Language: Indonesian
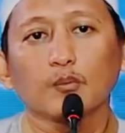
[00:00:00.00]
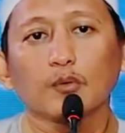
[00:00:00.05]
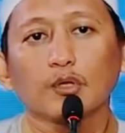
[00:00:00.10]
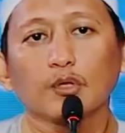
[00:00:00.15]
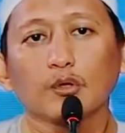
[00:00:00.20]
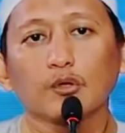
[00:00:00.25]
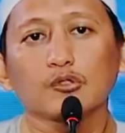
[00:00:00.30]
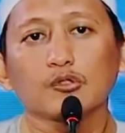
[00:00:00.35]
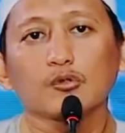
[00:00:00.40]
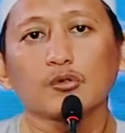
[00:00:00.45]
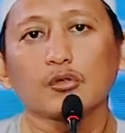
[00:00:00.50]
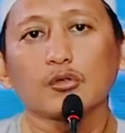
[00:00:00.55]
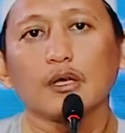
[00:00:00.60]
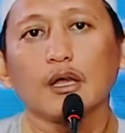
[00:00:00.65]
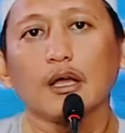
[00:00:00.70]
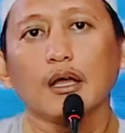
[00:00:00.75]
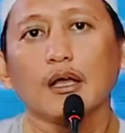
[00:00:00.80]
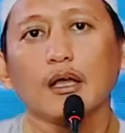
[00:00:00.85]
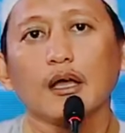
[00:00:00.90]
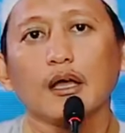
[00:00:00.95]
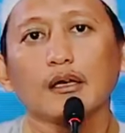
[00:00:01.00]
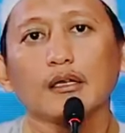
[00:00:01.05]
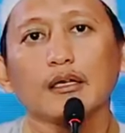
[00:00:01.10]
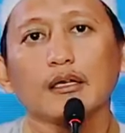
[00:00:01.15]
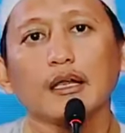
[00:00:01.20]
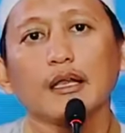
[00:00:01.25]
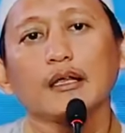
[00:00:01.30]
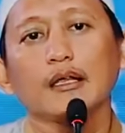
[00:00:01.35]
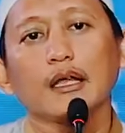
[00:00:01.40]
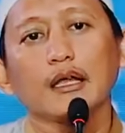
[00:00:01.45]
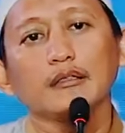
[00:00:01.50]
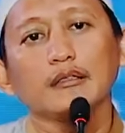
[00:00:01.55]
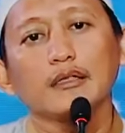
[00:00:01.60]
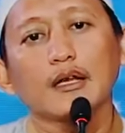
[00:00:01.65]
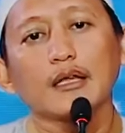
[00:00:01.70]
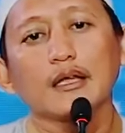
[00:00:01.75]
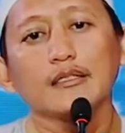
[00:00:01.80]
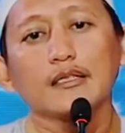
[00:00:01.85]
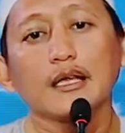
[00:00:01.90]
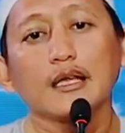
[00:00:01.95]
penduduk surga agar dinaikkan
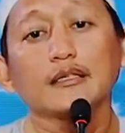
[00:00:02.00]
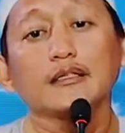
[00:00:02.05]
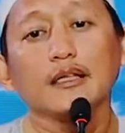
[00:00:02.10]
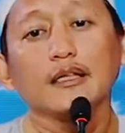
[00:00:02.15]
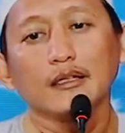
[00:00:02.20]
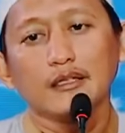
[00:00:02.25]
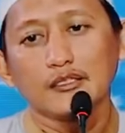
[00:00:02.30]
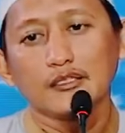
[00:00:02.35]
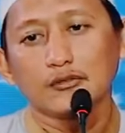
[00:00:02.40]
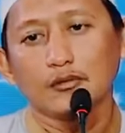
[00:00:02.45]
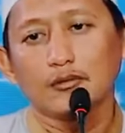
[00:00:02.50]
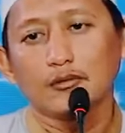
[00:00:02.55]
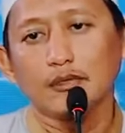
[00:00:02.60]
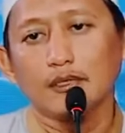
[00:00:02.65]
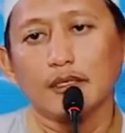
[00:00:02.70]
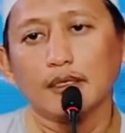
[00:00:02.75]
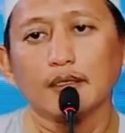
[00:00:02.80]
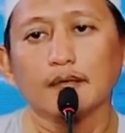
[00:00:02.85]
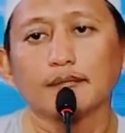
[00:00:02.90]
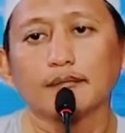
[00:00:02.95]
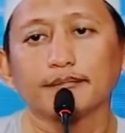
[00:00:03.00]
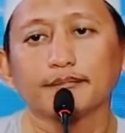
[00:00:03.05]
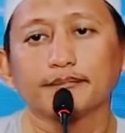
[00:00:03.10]
derajatnya di surga.